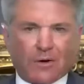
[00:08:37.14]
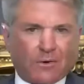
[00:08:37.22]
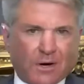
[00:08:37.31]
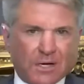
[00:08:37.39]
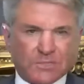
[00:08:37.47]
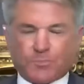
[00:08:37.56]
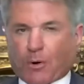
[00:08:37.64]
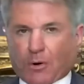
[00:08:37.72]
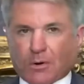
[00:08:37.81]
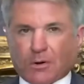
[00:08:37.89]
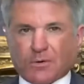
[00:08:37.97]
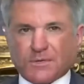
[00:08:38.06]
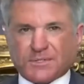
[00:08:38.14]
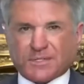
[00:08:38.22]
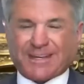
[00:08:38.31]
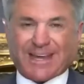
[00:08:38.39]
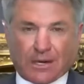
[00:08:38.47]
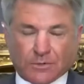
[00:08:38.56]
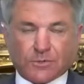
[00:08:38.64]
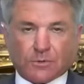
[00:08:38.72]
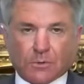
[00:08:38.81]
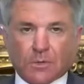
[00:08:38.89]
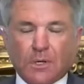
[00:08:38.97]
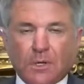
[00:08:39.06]
Quốc của Bộ Tư pháp liên
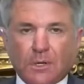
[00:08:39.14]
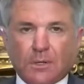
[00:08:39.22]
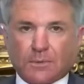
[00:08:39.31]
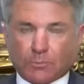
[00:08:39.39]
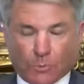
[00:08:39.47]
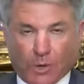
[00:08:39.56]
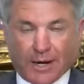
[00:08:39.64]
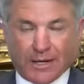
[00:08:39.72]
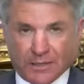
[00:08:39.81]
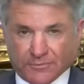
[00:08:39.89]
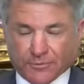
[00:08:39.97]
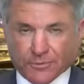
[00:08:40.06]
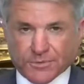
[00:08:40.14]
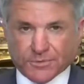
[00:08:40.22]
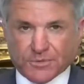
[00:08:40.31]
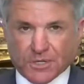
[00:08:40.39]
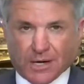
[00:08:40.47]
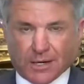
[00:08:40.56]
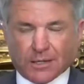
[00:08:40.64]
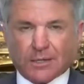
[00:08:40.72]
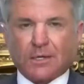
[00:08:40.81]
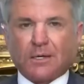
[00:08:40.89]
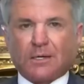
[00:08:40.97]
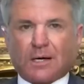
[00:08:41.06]
quan đến việc điều tra nhiều
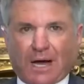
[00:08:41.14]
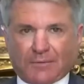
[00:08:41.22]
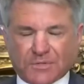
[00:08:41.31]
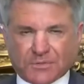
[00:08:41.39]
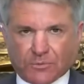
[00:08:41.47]
hơn gián điệp.